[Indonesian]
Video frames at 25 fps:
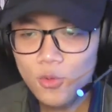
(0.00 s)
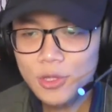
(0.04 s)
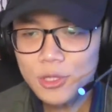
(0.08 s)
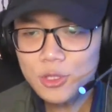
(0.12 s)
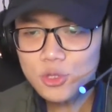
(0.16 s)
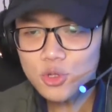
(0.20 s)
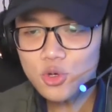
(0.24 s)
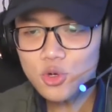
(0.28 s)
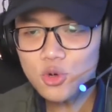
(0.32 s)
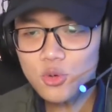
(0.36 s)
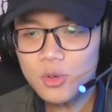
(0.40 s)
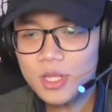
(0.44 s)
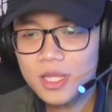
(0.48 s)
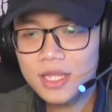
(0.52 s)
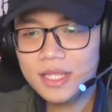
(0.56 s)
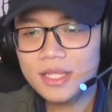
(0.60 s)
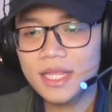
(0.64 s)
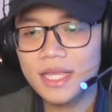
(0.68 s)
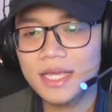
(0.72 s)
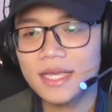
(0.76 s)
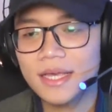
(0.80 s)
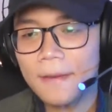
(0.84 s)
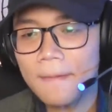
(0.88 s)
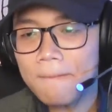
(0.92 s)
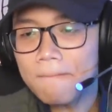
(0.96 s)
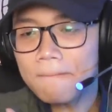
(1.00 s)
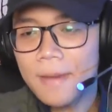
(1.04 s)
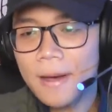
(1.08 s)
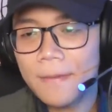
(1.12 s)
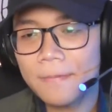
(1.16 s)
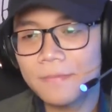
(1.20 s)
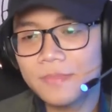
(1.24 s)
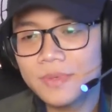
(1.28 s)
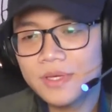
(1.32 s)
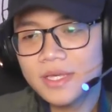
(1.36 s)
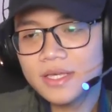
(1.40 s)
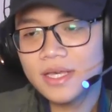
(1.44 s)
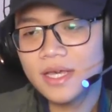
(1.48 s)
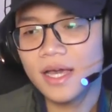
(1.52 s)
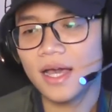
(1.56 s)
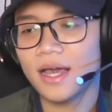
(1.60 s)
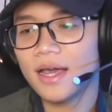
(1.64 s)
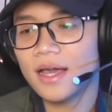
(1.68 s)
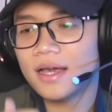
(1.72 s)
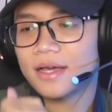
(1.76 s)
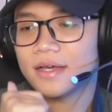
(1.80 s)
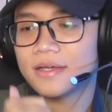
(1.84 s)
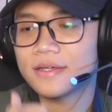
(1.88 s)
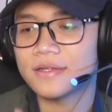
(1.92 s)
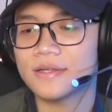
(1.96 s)
we do it like a
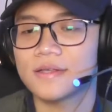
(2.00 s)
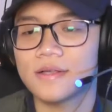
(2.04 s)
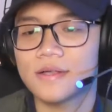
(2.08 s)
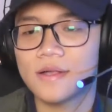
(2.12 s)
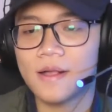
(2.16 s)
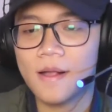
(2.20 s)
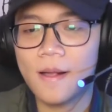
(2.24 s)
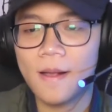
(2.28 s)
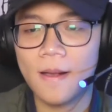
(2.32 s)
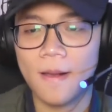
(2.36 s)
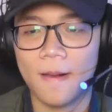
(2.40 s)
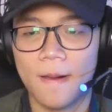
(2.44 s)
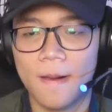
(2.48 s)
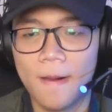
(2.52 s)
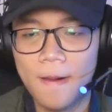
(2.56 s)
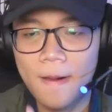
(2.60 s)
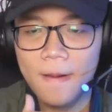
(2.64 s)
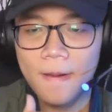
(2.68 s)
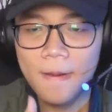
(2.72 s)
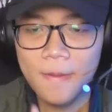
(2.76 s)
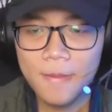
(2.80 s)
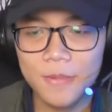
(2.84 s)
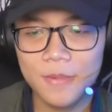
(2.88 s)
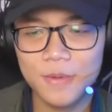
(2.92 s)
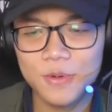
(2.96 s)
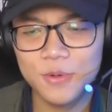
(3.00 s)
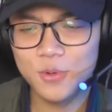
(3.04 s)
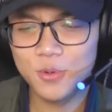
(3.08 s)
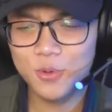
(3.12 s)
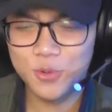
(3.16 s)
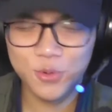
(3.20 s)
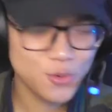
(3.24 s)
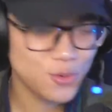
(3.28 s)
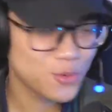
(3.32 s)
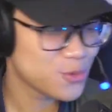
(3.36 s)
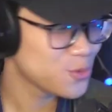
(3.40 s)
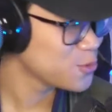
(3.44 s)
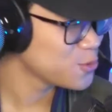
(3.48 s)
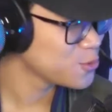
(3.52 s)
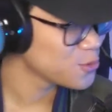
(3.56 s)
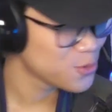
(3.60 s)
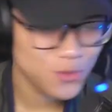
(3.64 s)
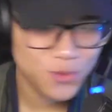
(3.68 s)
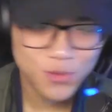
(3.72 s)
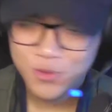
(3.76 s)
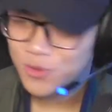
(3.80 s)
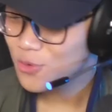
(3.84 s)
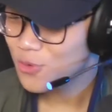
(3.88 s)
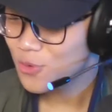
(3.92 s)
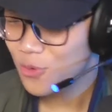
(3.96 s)
mafia uh
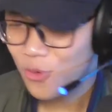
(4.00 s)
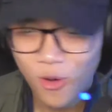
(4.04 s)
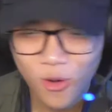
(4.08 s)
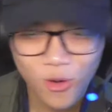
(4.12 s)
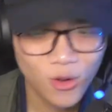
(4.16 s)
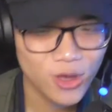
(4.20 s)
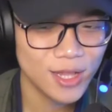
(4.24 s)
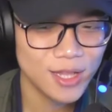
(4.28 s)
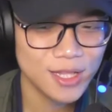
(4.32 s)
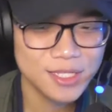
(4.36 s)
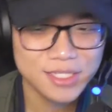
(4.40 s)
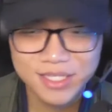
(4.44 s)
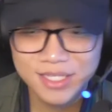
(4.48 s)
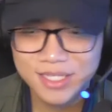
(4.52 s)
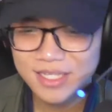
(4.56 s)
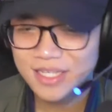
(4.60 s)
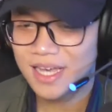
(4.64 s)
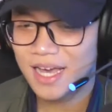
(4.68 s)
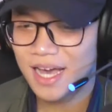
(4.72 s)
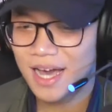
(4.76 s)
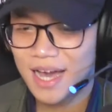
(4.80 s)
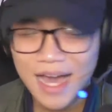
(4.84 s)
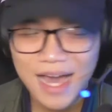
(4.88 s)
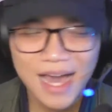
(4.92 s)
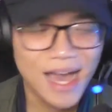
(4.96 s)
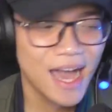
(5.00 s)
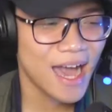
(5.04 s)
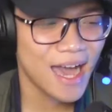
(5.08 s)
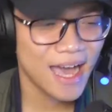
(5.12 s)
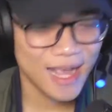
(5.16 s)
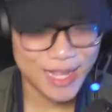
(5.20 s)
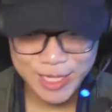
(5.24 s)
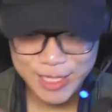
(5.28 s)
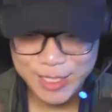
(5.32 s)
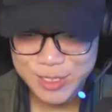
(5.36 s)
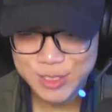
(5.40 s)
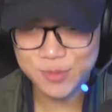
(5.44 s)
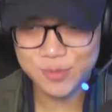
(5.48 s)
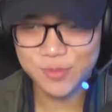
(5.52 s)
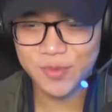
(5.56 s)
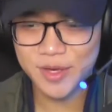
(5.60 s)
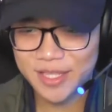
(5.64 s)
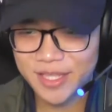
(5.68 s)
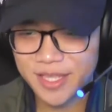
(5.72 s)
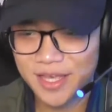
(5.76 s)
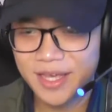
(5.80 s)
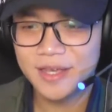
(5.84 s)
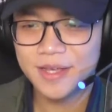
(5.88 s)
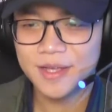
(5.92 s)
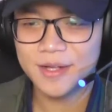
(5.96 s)
gokil sih
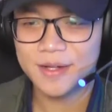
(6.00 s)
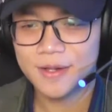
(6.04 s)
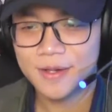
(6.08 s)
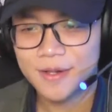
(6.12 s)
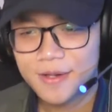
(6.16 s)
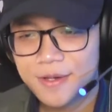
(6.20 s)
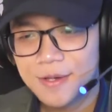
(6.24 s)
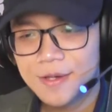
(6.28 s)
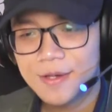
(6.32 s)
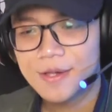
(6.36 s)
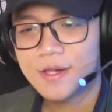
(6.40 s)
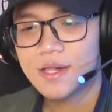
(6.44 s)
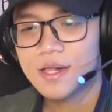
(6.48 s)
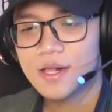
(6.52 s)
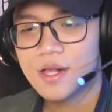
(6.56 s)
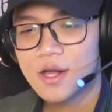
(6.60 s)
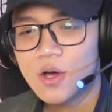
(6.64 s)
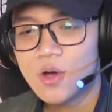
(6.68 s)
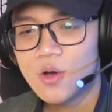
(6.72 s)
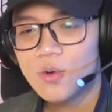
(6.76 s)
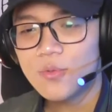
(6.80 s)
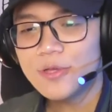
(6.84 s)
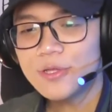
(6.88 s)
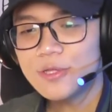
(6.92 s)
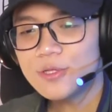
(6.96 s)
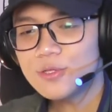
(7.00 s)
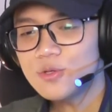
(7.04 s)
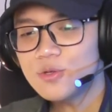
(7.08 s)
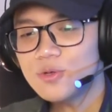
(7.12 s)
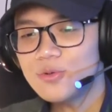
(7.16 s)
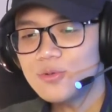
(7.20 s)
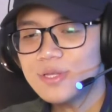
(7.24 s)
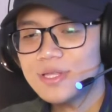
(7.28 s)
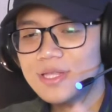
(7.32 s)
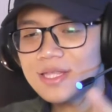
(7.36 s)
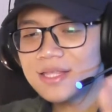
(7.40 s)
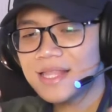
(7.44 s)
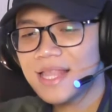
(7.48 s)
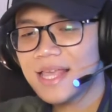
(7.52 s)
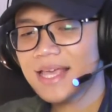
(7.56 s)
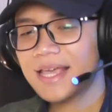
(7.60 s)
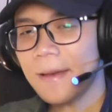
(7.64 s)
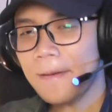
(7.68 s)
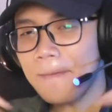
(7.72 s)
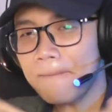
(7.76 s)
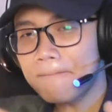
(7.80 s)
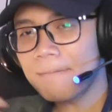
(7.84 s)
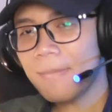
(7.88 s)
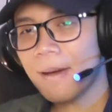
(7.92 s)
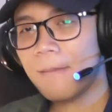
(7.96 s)
aransemennya we do it
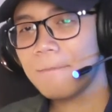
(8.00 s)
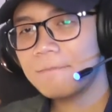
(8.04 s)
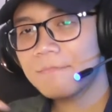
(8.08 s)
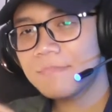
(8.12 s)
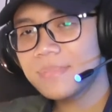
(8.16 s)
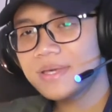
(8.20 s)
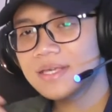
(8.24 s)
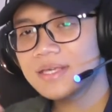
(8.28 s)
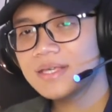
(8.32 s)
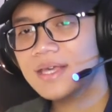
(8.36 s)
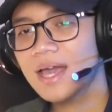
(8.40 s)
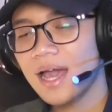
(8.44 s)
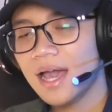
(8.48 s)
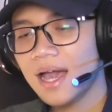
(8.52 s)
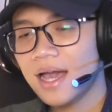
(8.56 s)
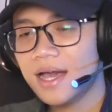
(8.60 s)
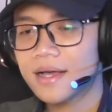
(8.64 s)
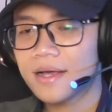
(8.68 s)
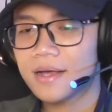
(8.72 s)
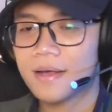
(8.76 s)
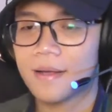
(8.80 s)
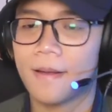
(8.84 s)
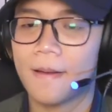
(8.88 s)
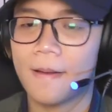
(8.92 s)
like a mafia